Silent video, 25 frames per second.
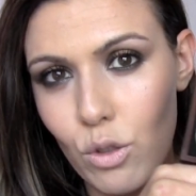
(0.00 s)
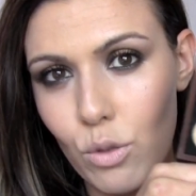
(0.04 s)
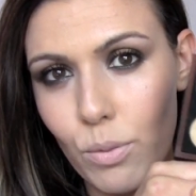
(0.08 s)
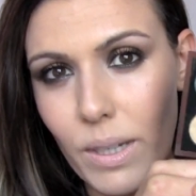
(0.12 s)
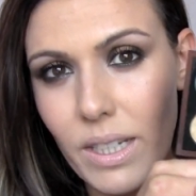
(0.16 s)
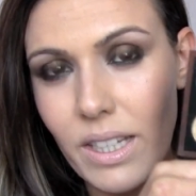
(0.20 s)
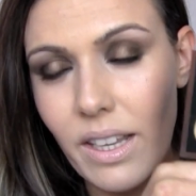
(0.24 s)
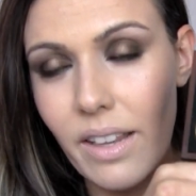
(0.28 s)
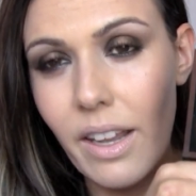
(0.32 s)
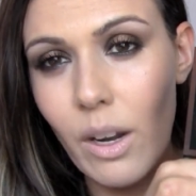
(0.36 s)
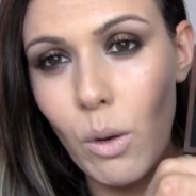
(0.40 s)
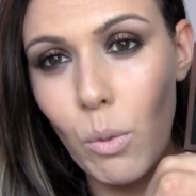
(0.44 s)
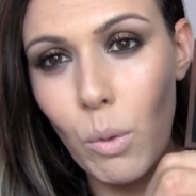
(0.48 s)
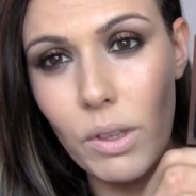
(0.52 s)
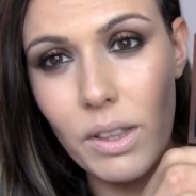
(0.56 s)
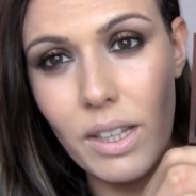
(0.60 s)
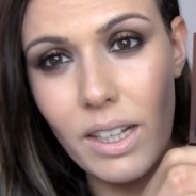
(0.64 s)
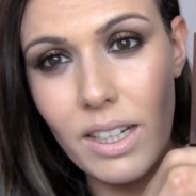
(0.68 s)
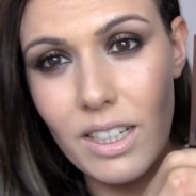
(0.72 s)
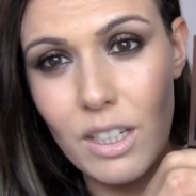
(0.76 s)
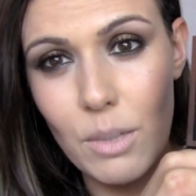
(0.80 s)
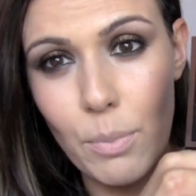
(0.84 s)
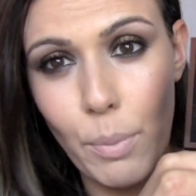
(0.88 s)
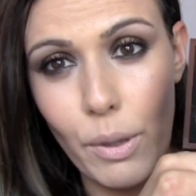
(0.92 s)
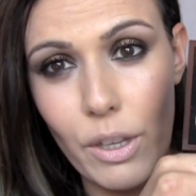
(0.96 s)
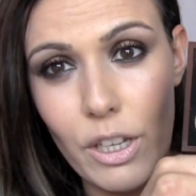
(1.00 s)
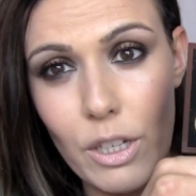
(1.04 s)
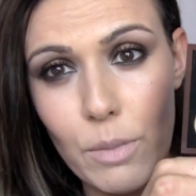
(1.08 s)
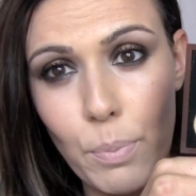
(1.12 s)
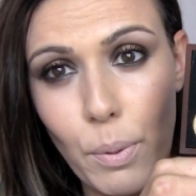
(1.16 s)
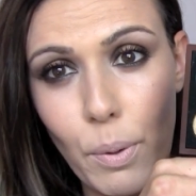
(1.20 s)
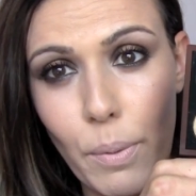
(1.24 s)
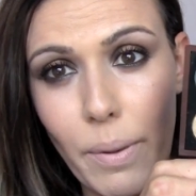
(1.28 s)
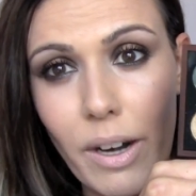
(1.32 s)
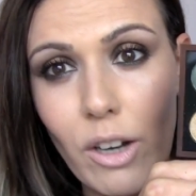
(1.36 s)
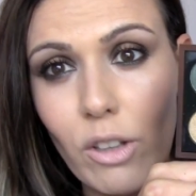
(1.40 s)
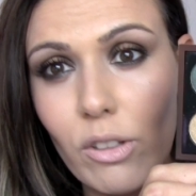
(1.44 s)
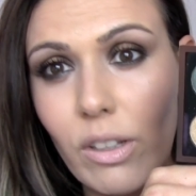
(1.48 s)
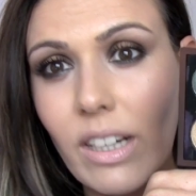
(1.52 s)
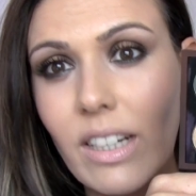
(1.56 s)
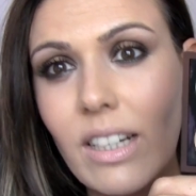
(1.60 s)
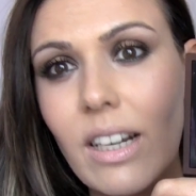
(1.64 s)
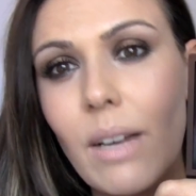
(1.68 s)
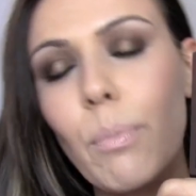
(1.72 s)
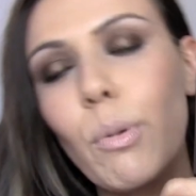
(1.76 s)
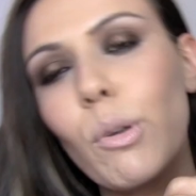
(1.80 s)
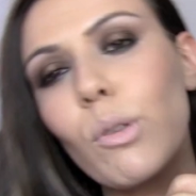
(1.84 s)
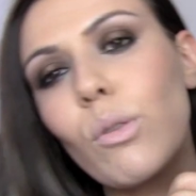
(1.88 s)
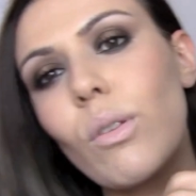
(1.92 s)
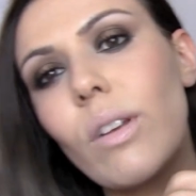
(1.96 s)
Os vais a dar cuenta que si podéis probarlo, tenéis
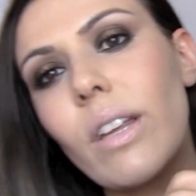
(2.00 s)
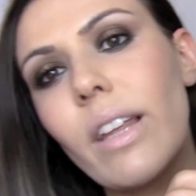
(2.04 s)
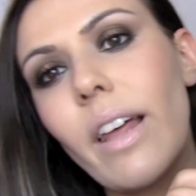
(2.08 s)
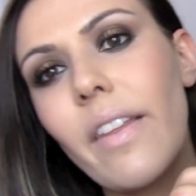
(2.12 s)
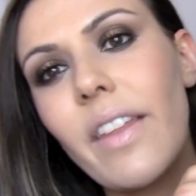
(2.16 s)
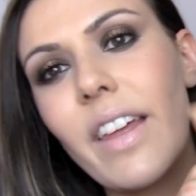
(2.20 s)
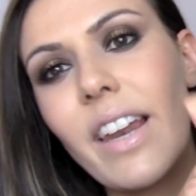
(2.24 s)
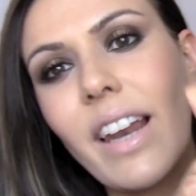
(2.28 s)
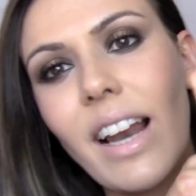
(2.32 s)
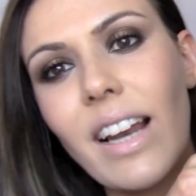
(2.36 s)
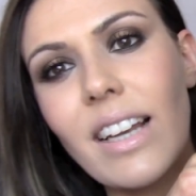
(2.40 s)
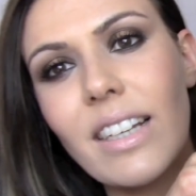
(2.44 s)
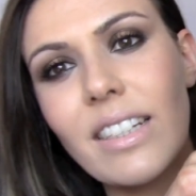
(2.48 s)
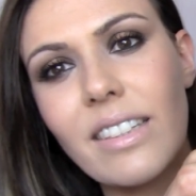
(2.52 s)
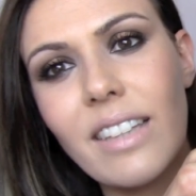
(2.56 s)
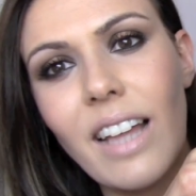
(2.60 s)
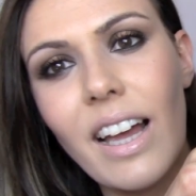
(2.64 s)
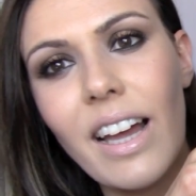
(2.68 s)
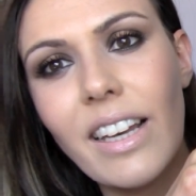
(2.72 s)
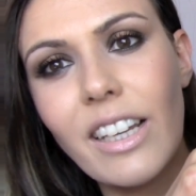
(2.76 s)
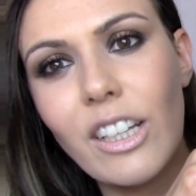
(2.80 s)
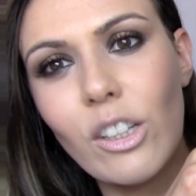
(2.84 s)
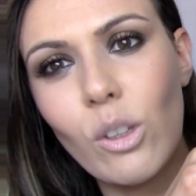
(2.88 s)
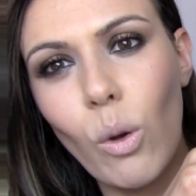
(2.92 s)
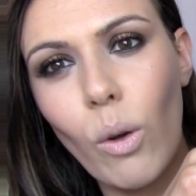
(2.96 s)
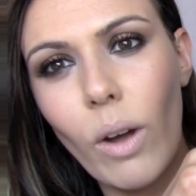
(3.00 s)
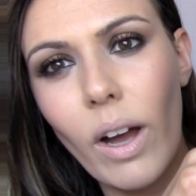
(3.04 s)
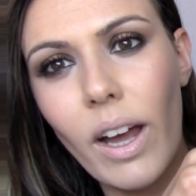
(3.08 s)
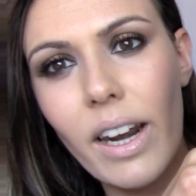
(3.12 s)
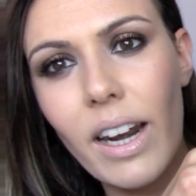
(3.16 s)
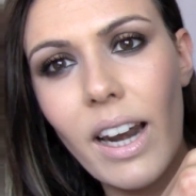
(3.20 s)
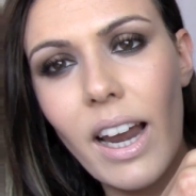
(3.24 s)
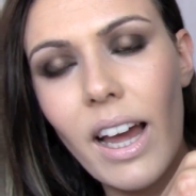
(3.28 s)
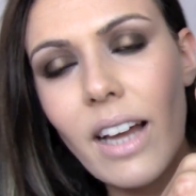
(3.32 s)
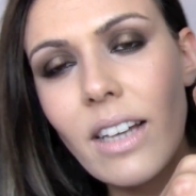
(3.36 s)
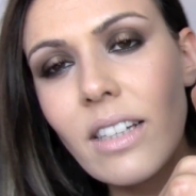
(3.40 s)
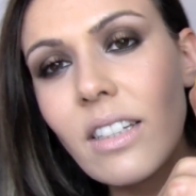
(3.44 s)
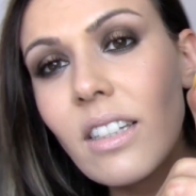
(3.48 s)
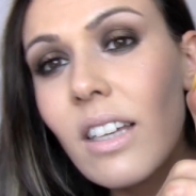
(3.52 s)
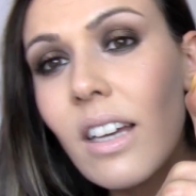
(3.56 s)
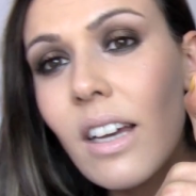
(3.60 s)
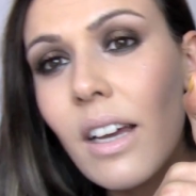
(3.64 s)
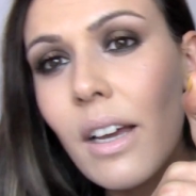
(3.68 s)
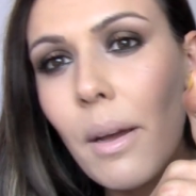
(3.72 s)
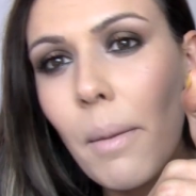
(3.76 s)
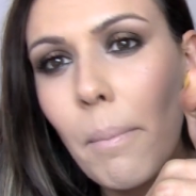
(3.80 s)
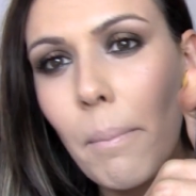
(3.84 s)
la oportunidad de ir al stand y tocarlas,